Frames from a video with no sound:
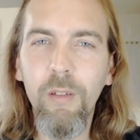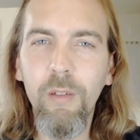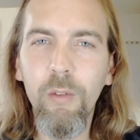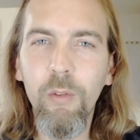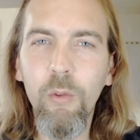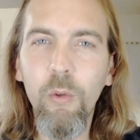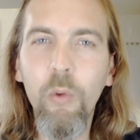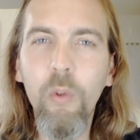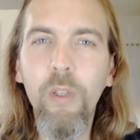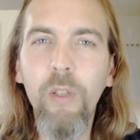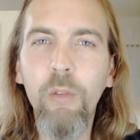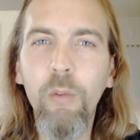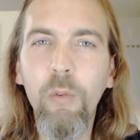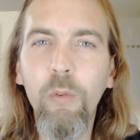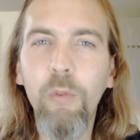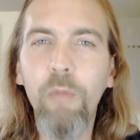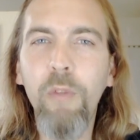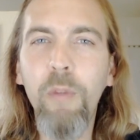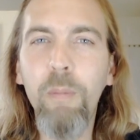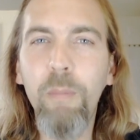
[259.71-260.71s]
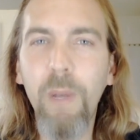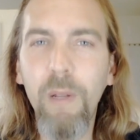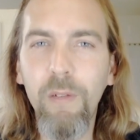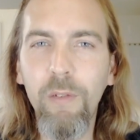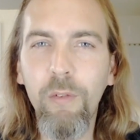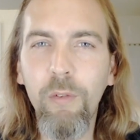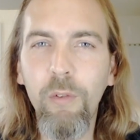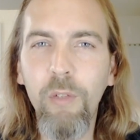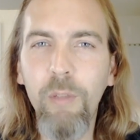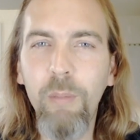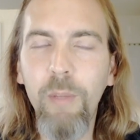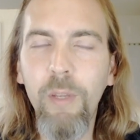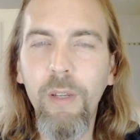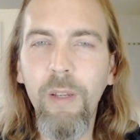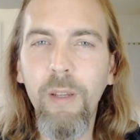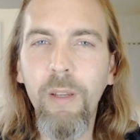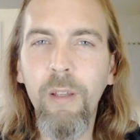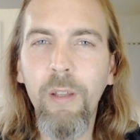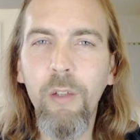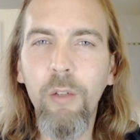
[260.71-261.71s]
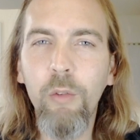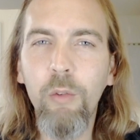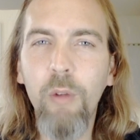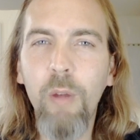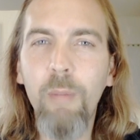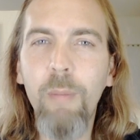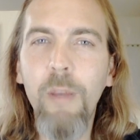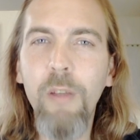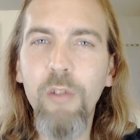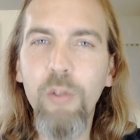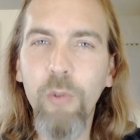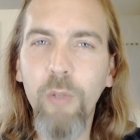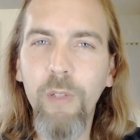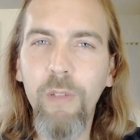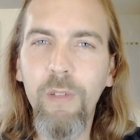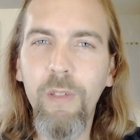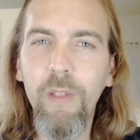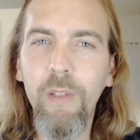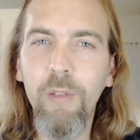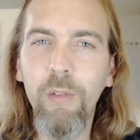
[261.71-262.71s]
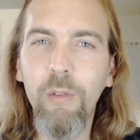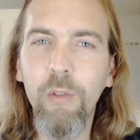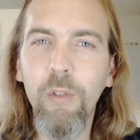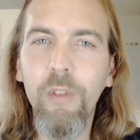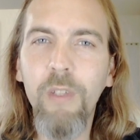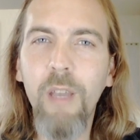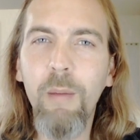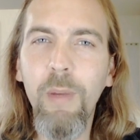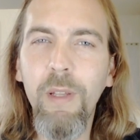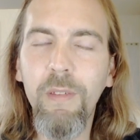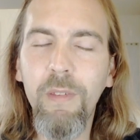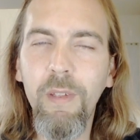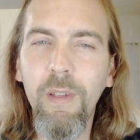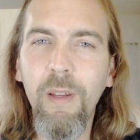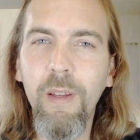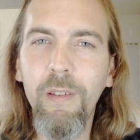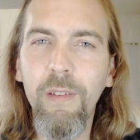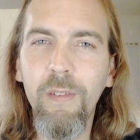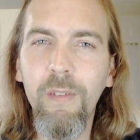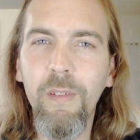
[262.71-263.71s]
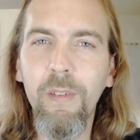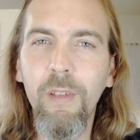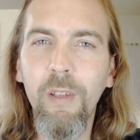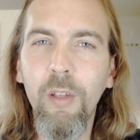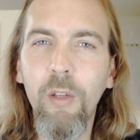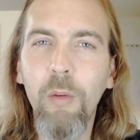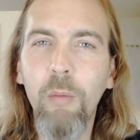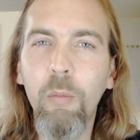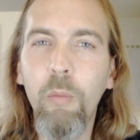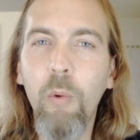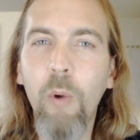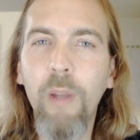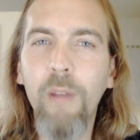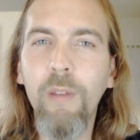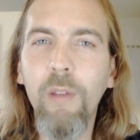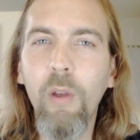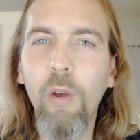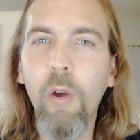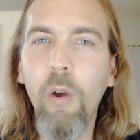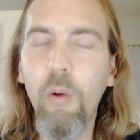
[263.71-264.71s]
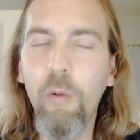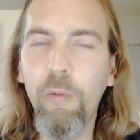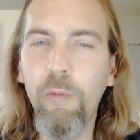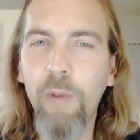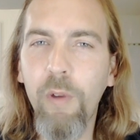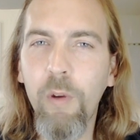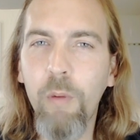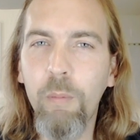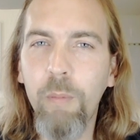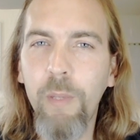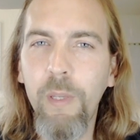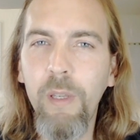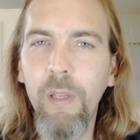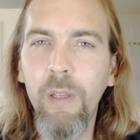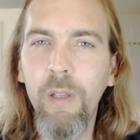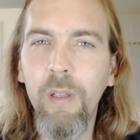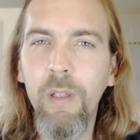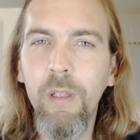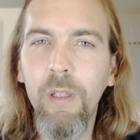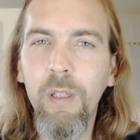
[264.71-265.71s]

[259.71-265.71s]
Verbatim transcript: Donc il ne suffit pas de se libérer de la majorité de notre karma terrestre pour être enfin en paix,